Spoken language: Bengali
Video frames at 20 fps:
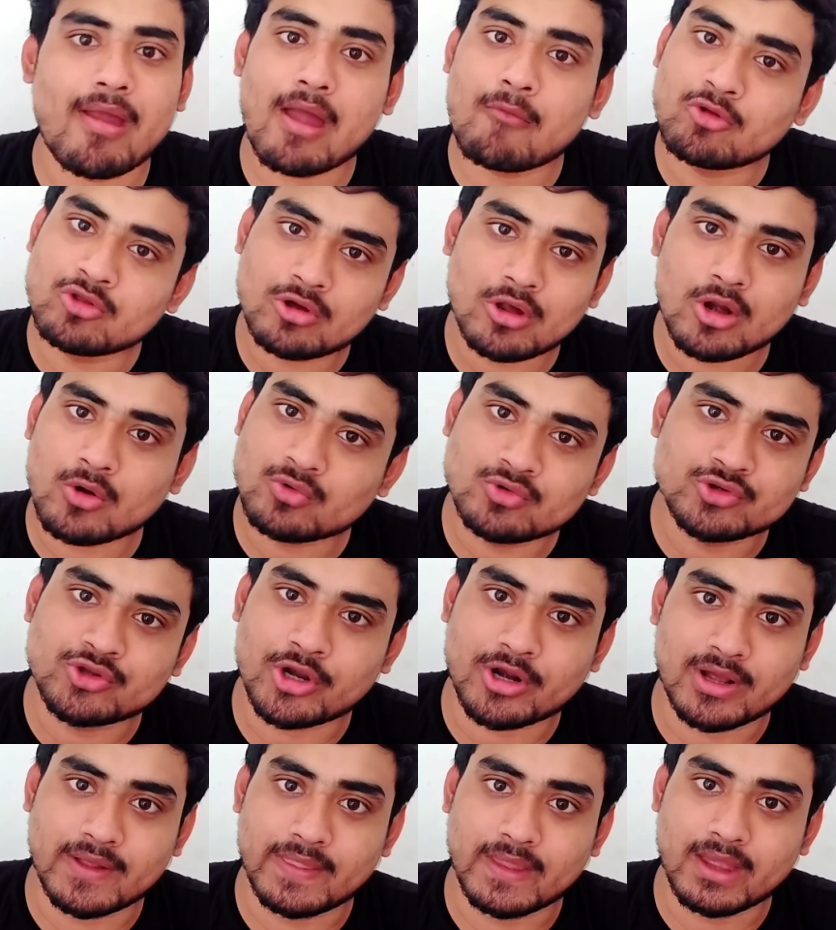মানে এমন
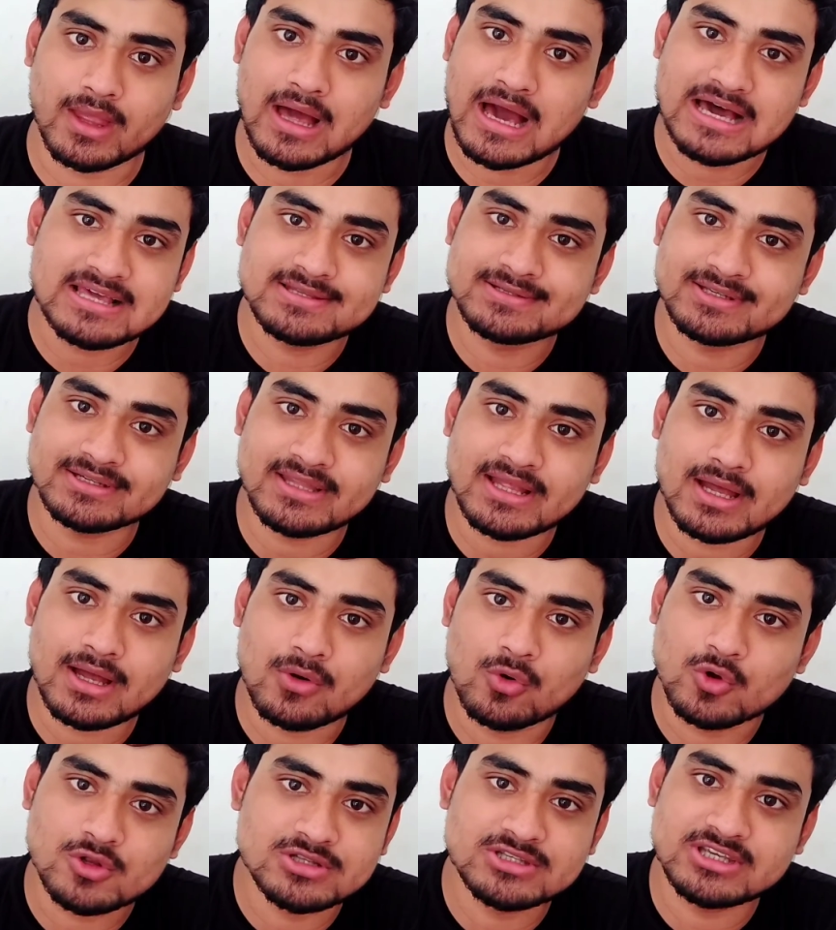করার কোনো দরকার নেই
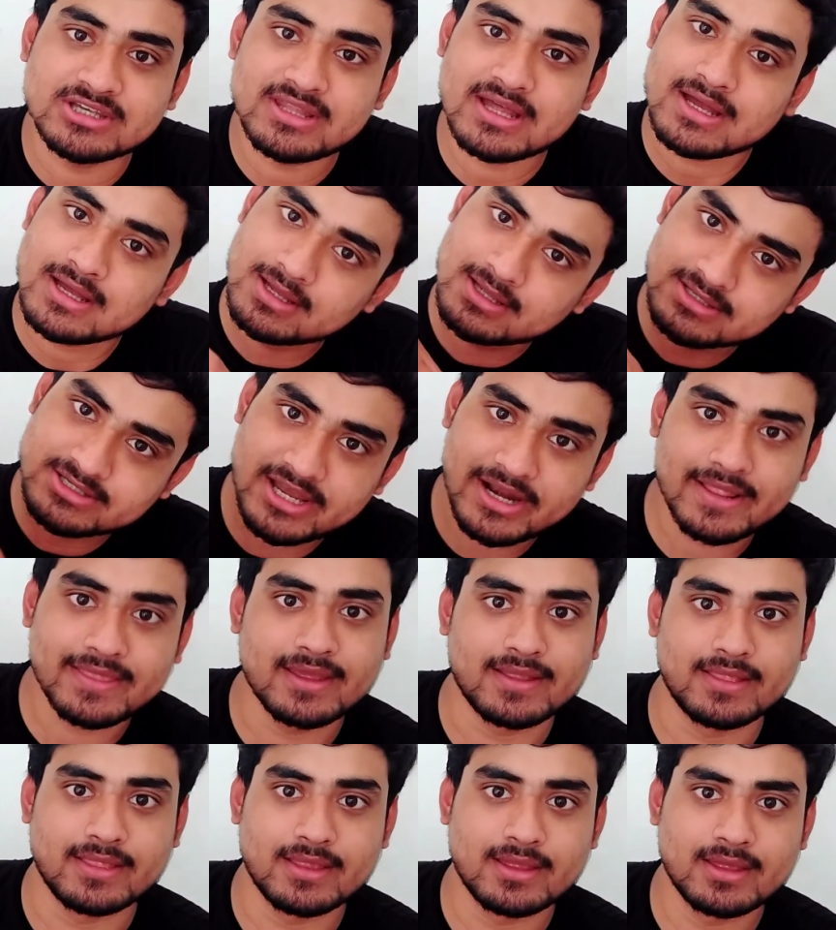আসছে না হচ্ছে না
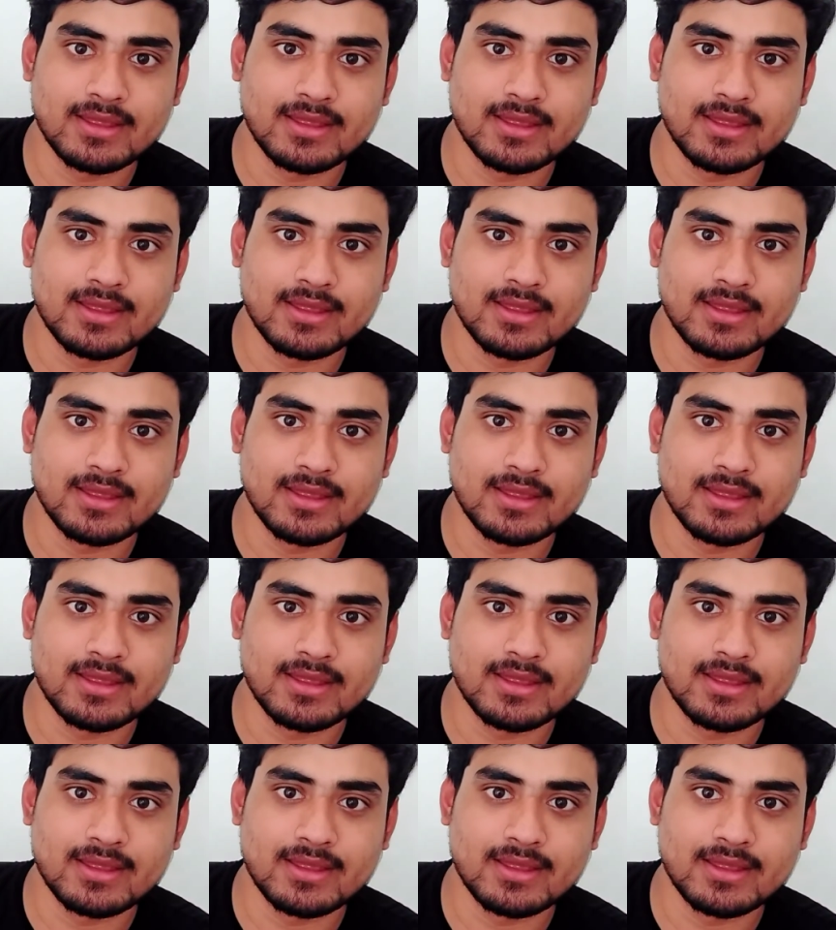ছেড়ে